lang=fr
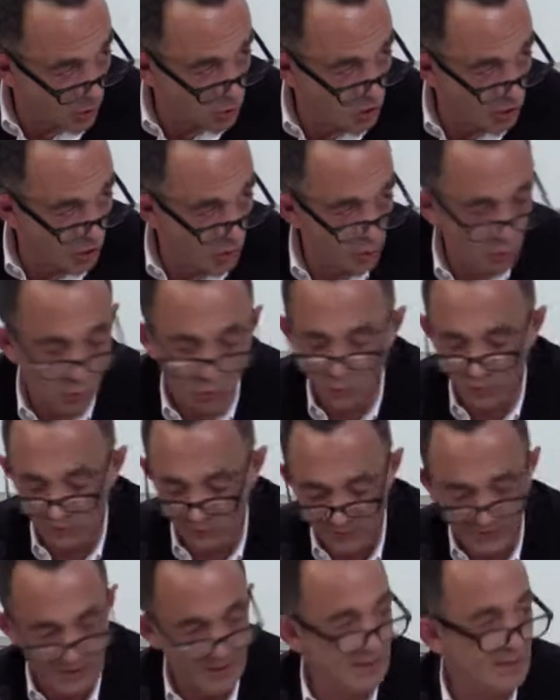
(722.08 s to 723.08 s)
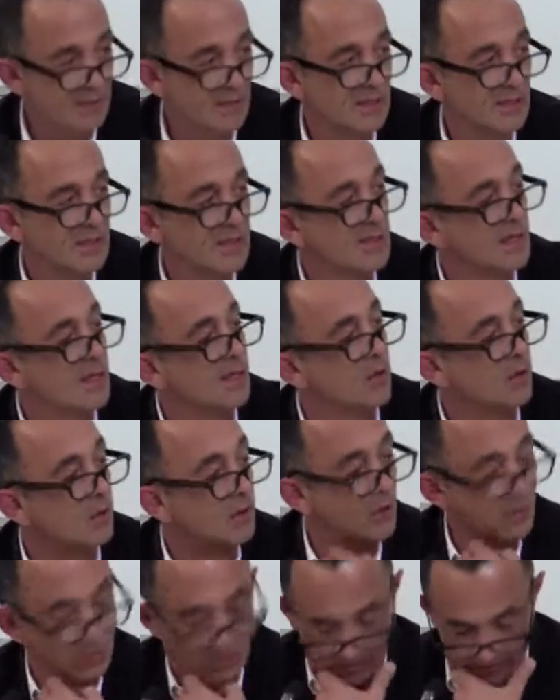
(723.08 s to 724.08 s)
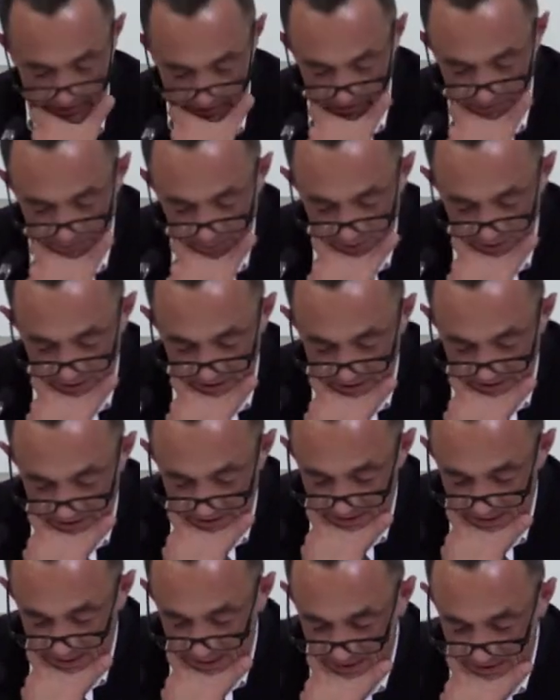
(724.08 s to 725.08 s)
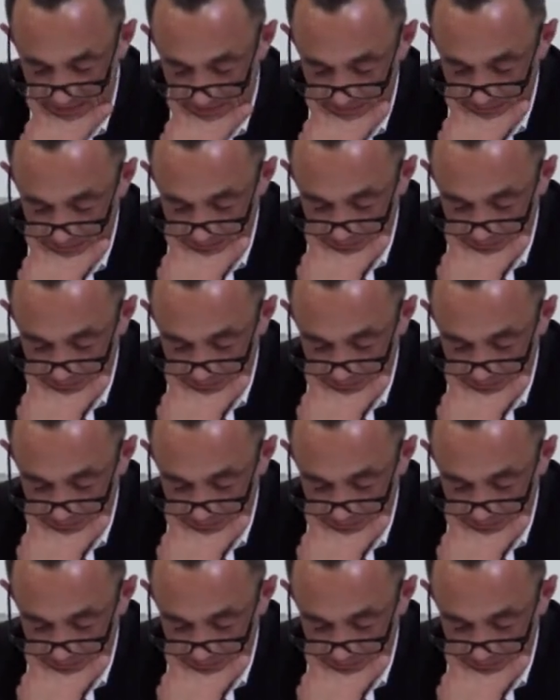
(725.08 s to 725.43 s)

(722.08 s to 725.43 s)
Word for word: que j'ai retrouvées, qui, qui évoquait la,